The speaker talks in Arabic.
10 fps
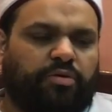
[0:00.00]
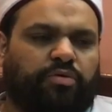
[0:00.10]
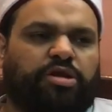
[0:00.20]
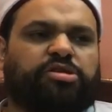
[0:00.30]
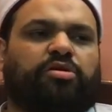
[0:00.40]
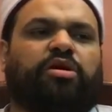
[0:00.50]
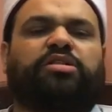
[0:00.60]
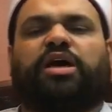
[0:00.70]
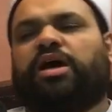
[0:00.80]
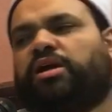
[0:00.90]
نسأل الله
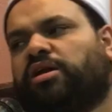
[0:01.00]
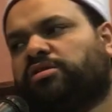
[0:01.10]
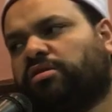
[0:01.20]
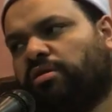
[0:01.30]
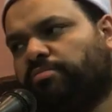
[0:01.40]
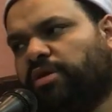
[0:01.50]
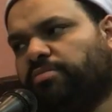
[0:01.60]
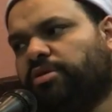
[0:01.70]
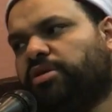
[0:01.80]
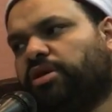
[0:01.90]
تعالى أن
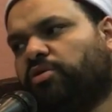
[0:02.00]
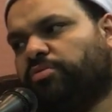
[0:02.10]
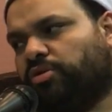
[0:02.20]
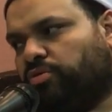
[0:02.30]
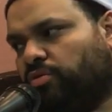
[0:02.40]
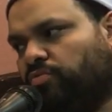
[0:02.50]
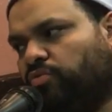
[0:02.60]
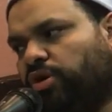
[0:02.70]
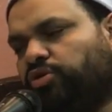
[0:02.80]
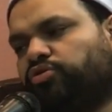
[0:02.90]
يتقبل منا
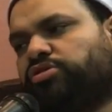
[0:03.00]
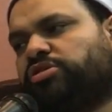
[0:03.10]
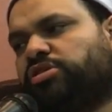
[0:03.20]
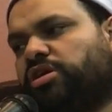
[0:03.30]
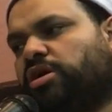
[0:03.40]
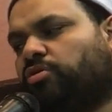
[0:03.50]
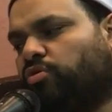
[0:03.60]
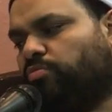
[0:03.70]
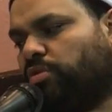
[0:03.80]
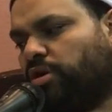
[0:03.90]
ومنكم أن
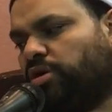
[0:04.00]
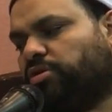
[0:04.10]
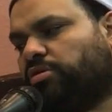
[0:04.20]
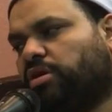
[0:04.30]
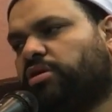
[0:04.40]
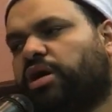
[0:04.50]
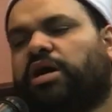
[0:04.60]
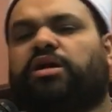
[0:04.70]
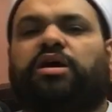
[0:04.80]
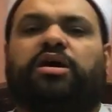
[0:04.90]
يجزيكم خيرا
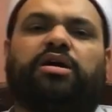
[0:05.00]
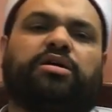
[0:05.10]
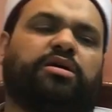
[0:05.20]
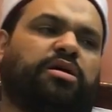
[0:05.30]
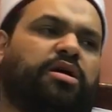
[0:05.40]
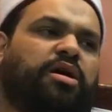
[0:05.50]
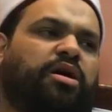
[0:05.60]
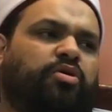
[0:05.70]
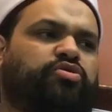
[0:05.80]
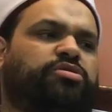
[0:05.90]
على
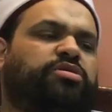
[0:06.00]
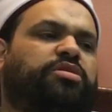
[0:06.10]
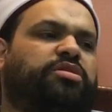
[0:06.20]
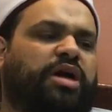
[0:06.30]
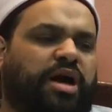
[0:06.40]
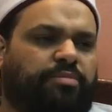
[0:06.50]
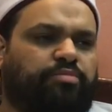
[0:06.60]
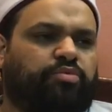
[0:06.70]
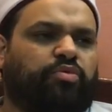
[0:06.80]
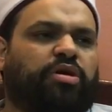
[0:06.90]
حسن التعب
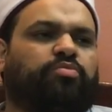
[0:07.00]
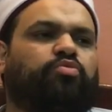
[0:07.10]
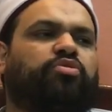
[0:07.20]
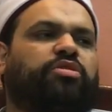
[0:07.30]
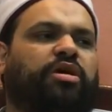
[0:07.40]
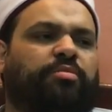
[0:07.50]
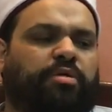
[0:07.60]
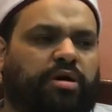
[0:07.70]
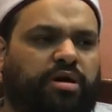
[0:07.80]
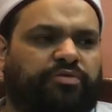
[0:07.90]

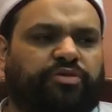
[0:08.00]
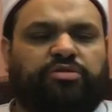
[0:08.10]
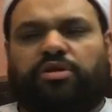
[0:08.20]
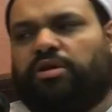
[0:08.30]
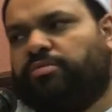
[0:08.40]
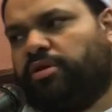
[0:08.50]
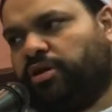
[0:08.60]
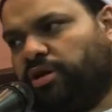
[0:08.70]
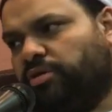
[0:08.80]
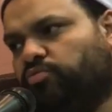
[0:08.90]
والمثابرة في طلب
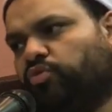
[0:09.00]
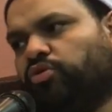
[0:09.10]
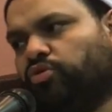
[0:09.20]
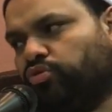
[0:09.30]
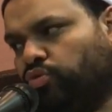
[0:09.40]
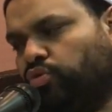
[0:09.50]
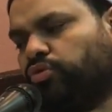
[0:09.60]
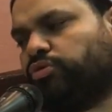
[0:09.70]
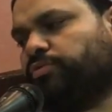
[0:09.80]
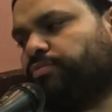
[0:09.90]
العلم
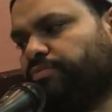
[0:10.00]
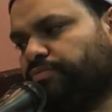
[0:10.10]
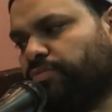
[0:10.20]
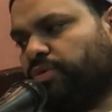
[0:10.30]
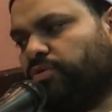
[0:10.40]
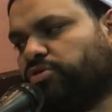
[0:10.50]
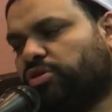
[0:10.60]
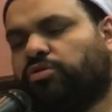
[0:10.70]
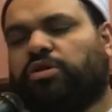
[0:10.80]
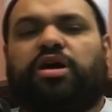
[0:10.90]
والحضور
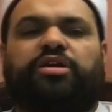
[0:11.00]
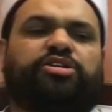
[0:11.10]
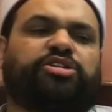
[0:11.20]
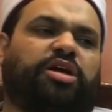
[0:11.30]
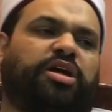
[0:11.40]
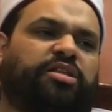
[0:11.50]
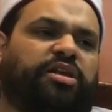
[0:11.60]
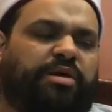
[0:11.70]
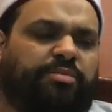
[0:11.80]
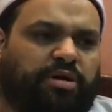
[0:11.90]
أسأل الله أن يجعل هذا
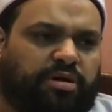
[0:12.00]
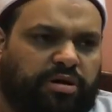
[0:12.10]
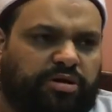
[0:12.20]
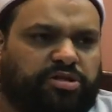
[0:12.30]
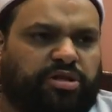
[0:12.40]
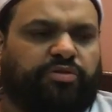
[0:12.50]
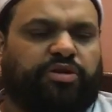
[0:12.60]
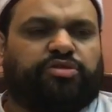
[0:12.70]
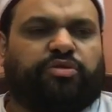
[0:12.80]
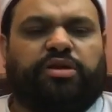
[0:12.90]
العمل خالصا
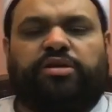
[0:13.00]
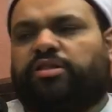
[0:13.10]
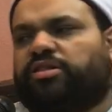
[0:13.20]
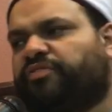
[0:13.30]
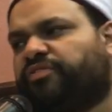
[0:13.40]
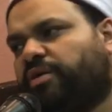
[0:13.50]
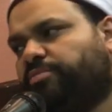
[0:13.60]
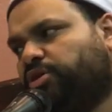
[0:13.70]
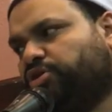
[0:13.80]
لوجهه وأن ننتفع به